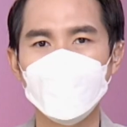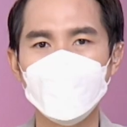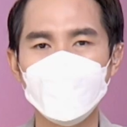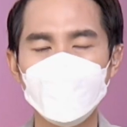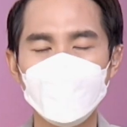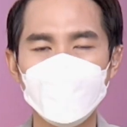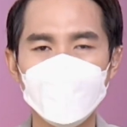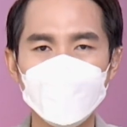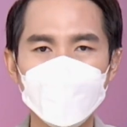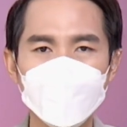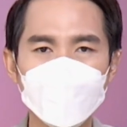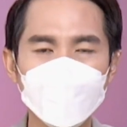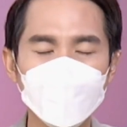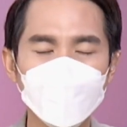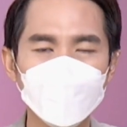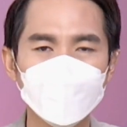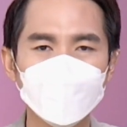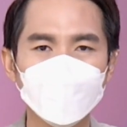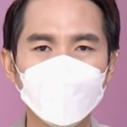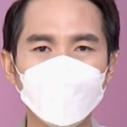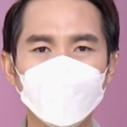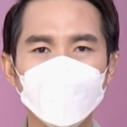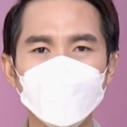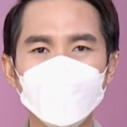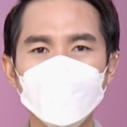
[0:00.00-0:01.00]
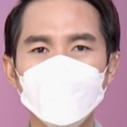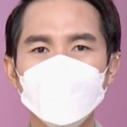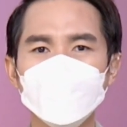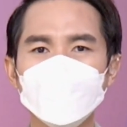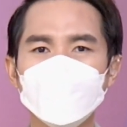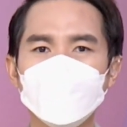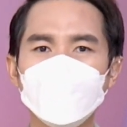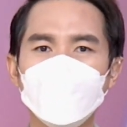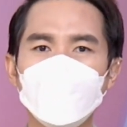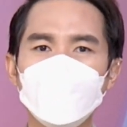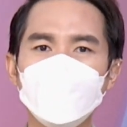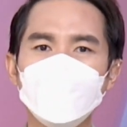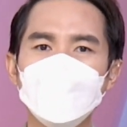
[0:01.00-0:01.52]
ครับมีหนุ่มคนหนึ่
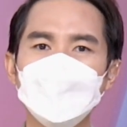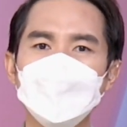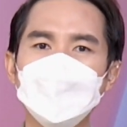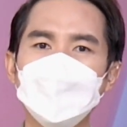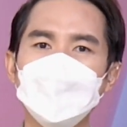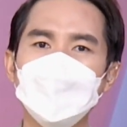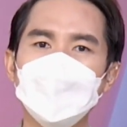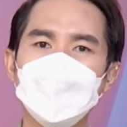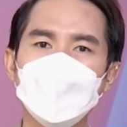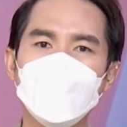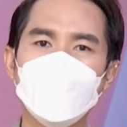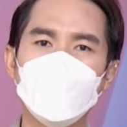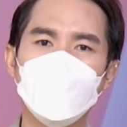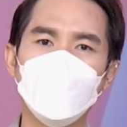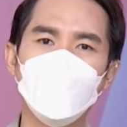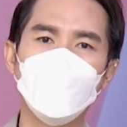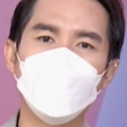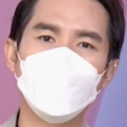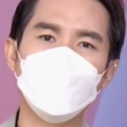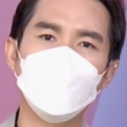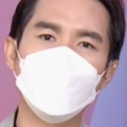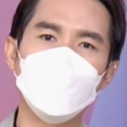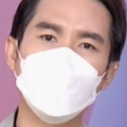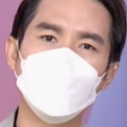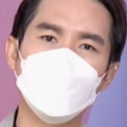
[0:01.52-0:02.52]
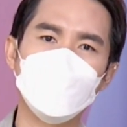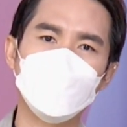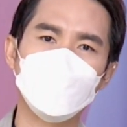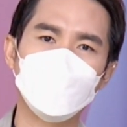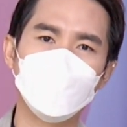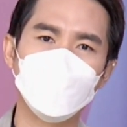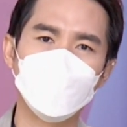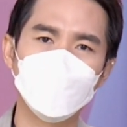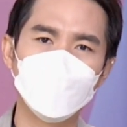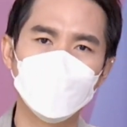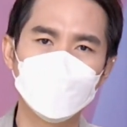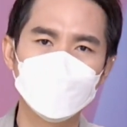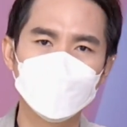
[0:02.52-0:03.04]
งครับ เขาออกมา
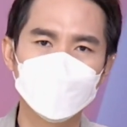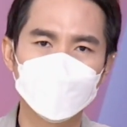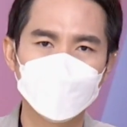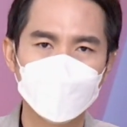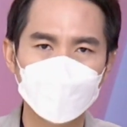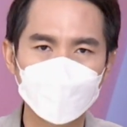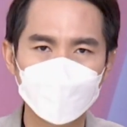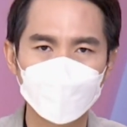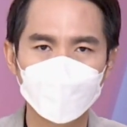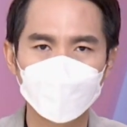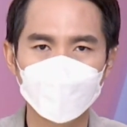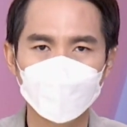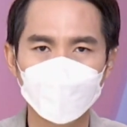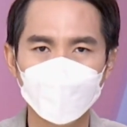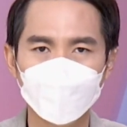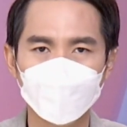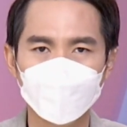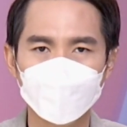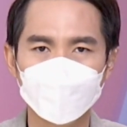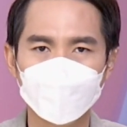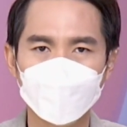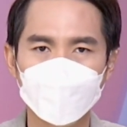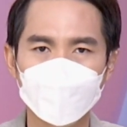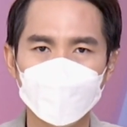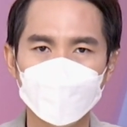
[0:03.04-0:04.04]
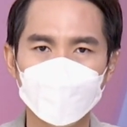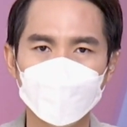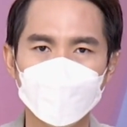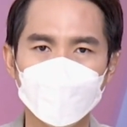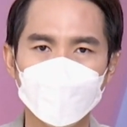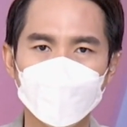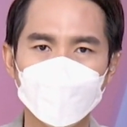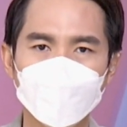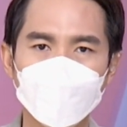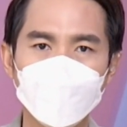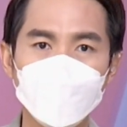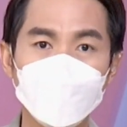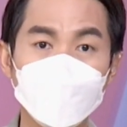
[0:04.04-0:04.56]
โพสต์คลิปลงใน
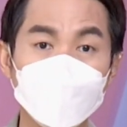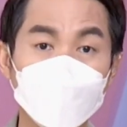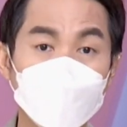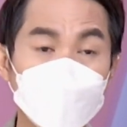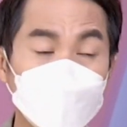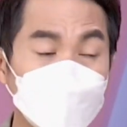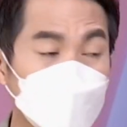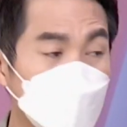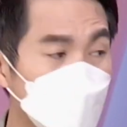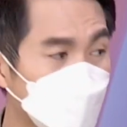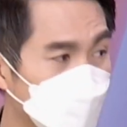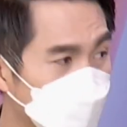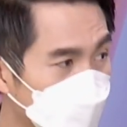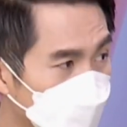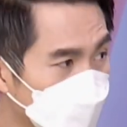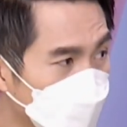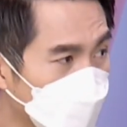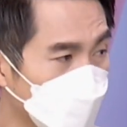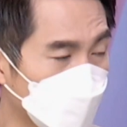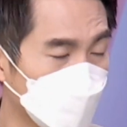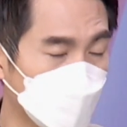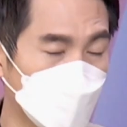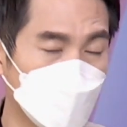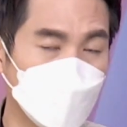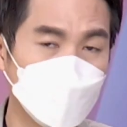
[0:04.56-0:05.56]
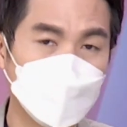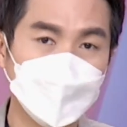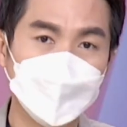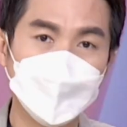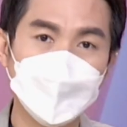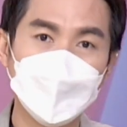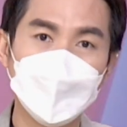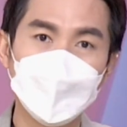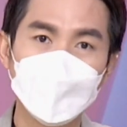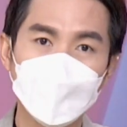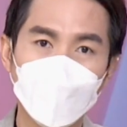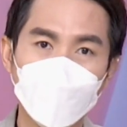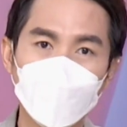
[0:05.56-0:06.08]
แอปพลิเคชัน TikTok นะ
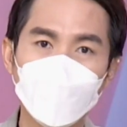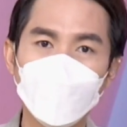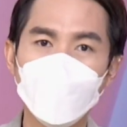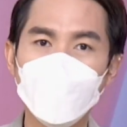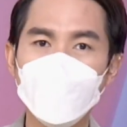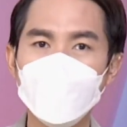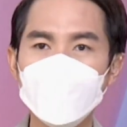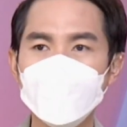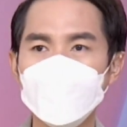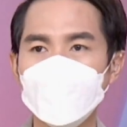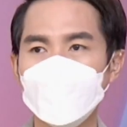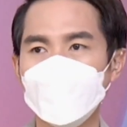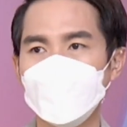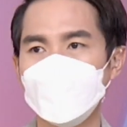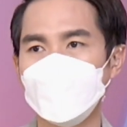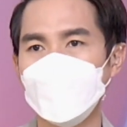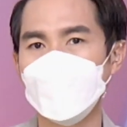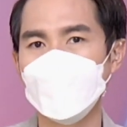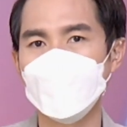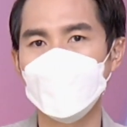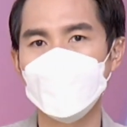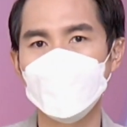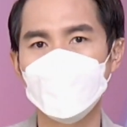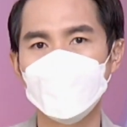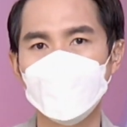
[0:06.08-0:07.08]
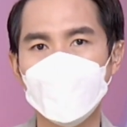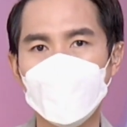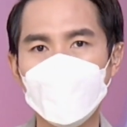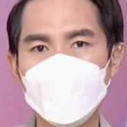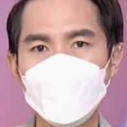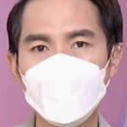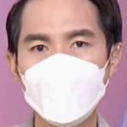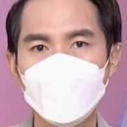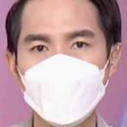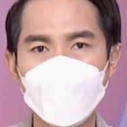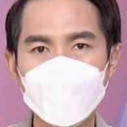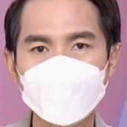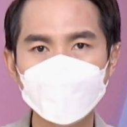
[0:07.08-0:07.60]
บอกว่าเนี่ยไปรั
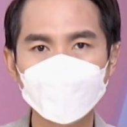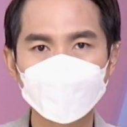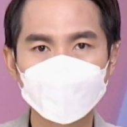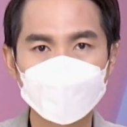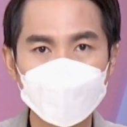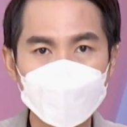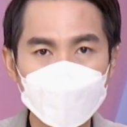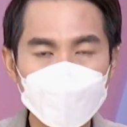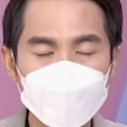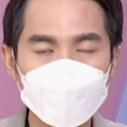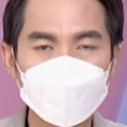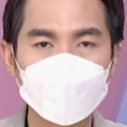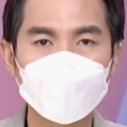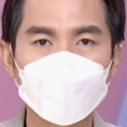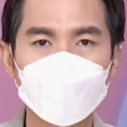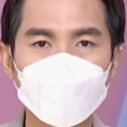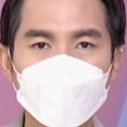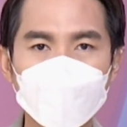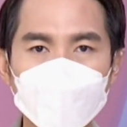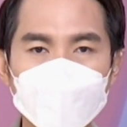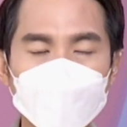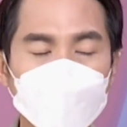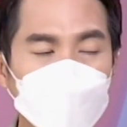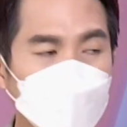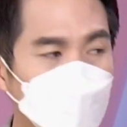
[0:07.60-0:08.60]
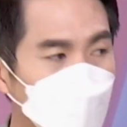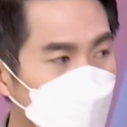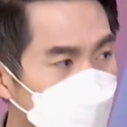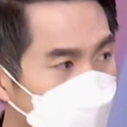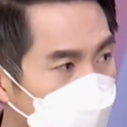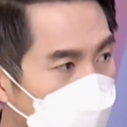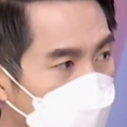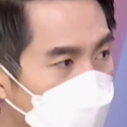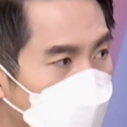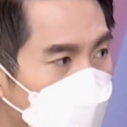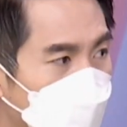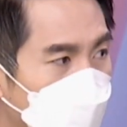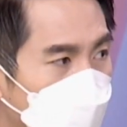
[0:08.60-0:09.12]
บวัคซีนนะฮะเข็มที่
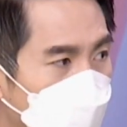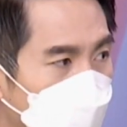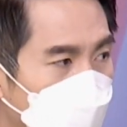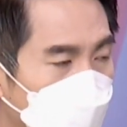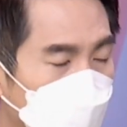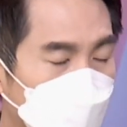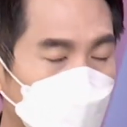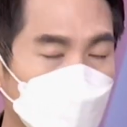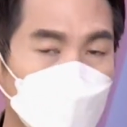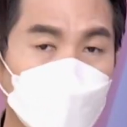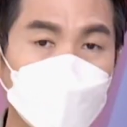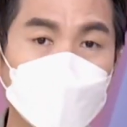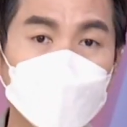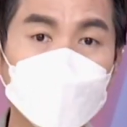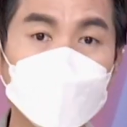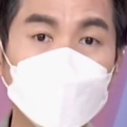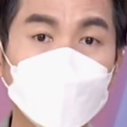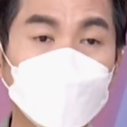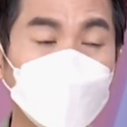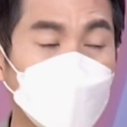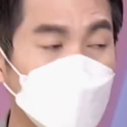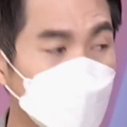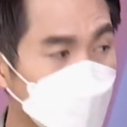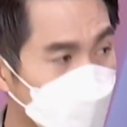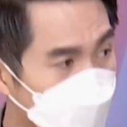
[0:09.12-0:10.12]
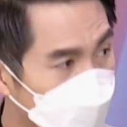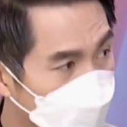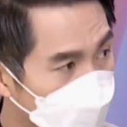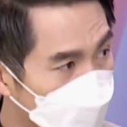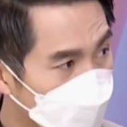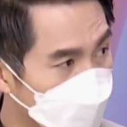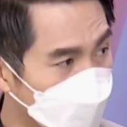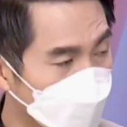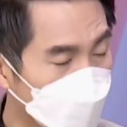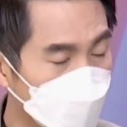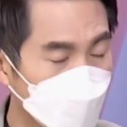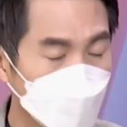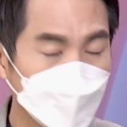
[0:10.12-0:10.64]
สามมาก็คือไฟเซอ
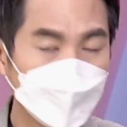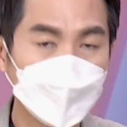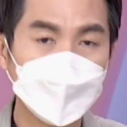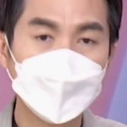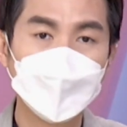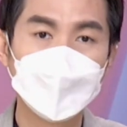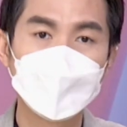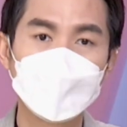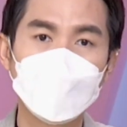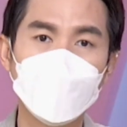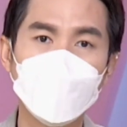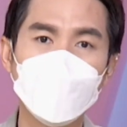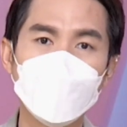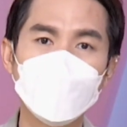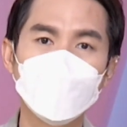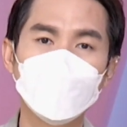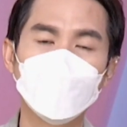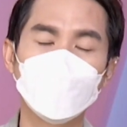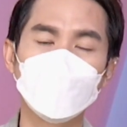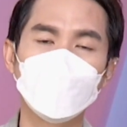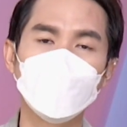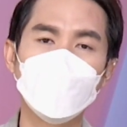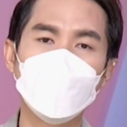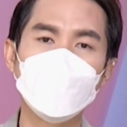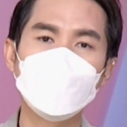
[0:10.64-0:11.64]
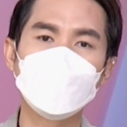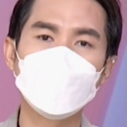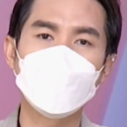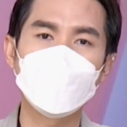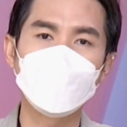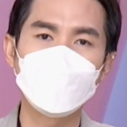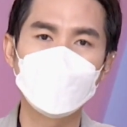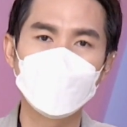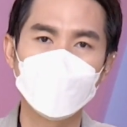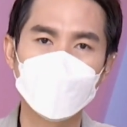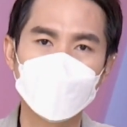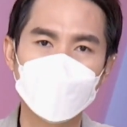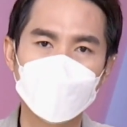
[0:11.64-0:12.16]
ร์นะฮะปรากฏว่า
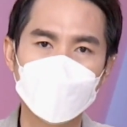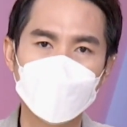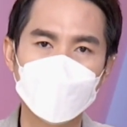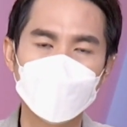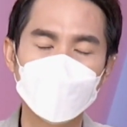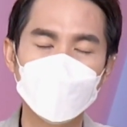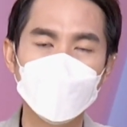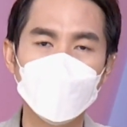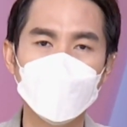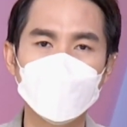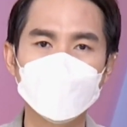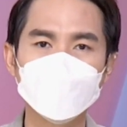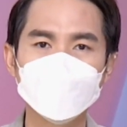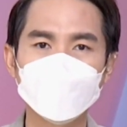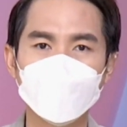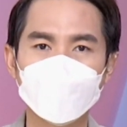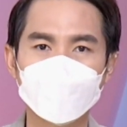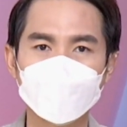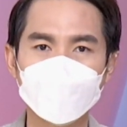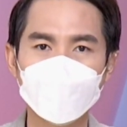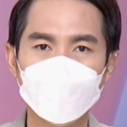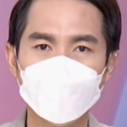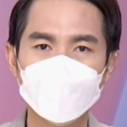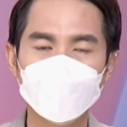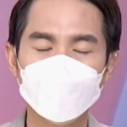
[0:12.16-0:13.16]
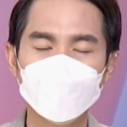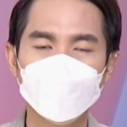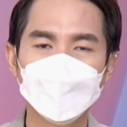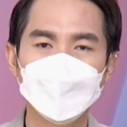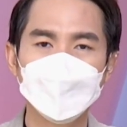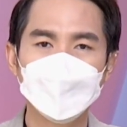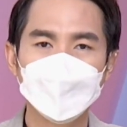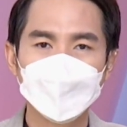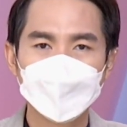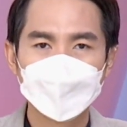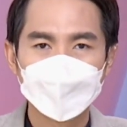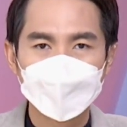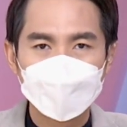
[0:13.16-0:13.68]
รับมาหลังจากนั้น
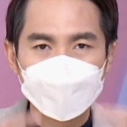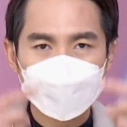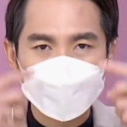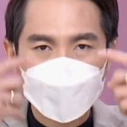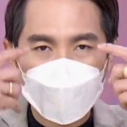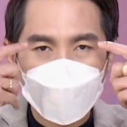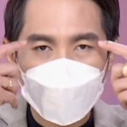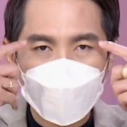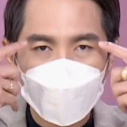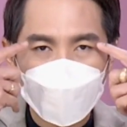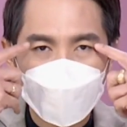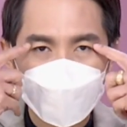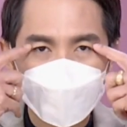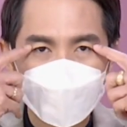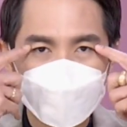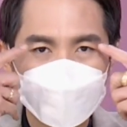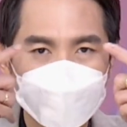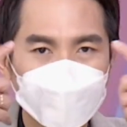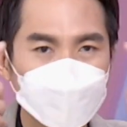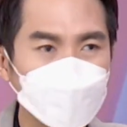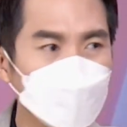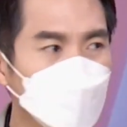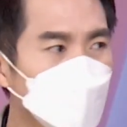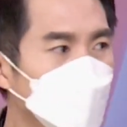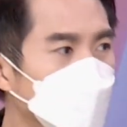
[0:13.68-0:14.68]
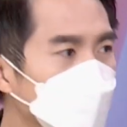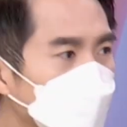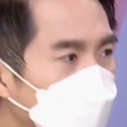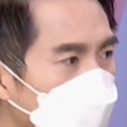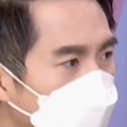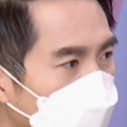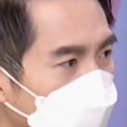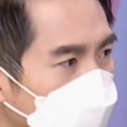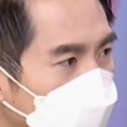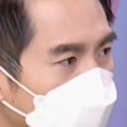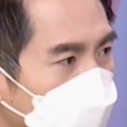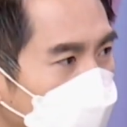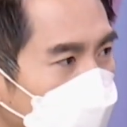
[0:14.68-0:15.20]
ตาเป็นสีเหลือ
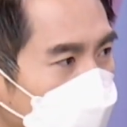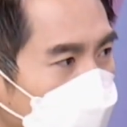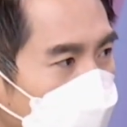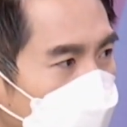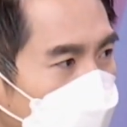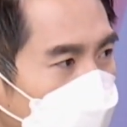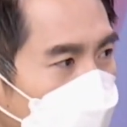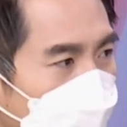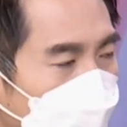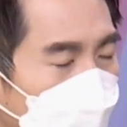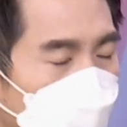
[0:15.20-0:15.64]
งฮะ